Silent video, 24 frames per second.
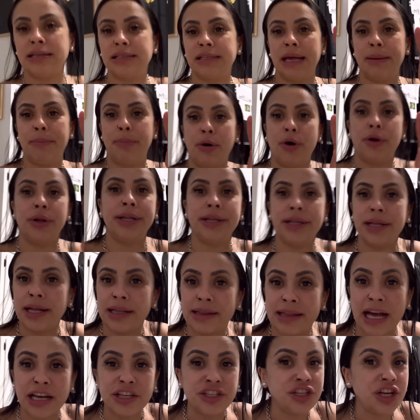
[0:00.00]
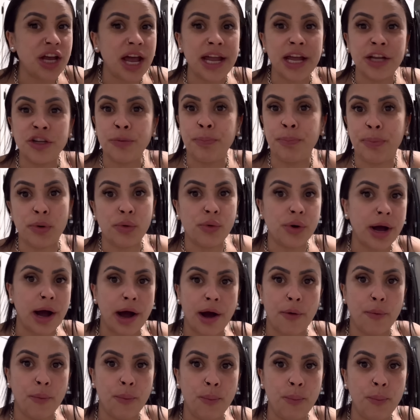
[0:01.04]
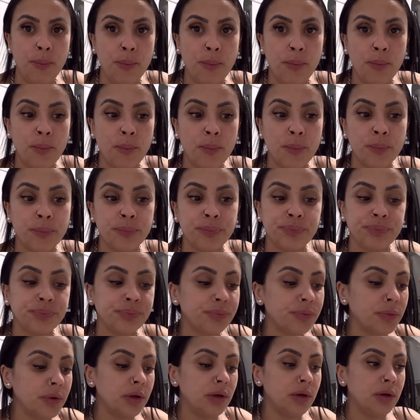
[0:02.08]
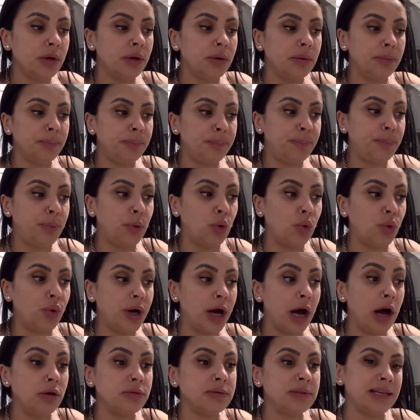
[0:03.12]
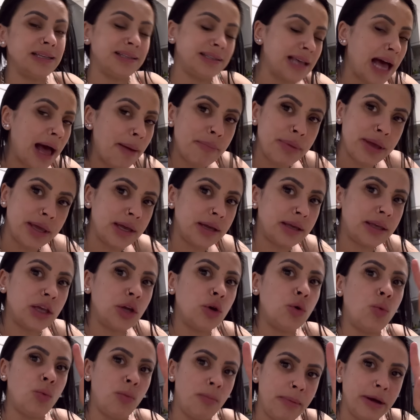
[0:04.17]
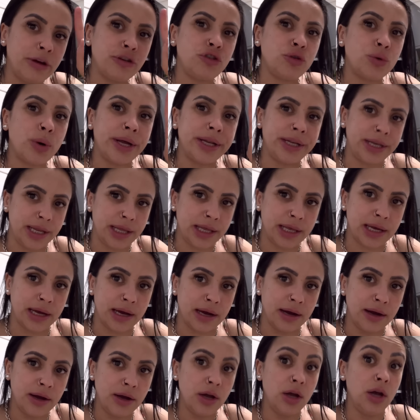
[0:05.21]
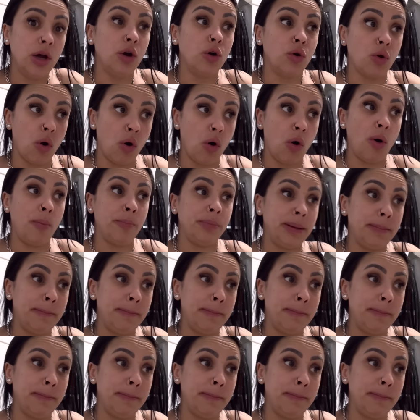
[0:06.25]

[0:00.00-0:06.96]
cebolinha tá cheia de pulgão. Pulgão, você sabia que uma joaninha come